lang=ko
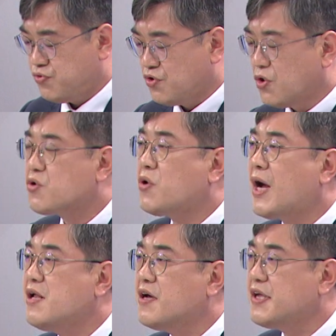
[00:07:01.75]
풍요롭고
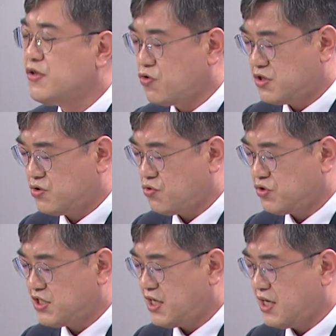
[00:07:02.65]
활력인
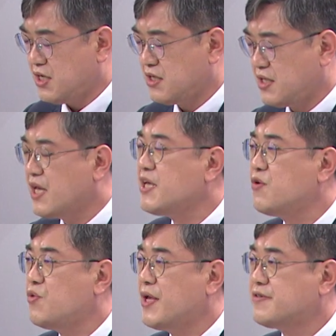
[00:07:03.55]
도시가
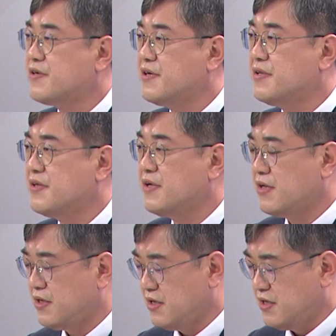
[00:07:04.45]
되기 위해서는
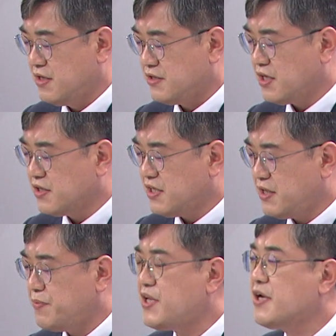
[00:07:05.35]

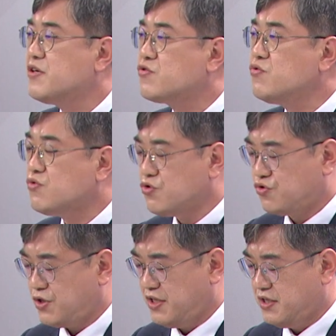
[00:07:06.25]
청년이 미래를 꿈꿀
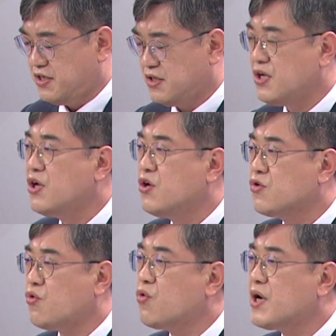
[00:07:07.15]
수 있는
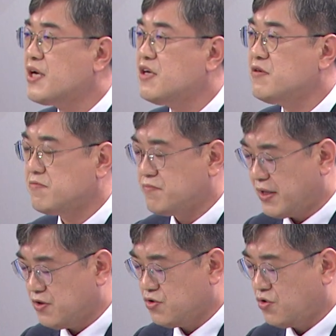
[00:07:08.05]
공간을
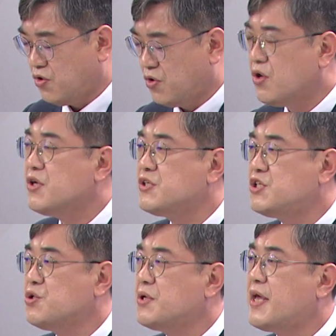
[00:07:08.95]
만들고
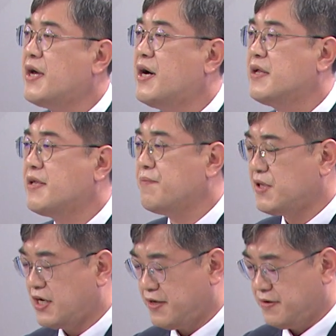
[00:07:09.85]
지원해야
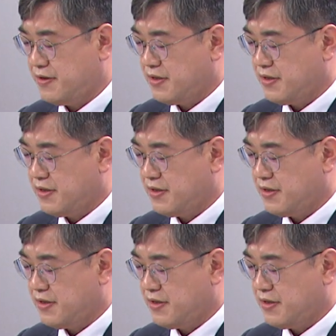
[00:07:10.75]
됩니다.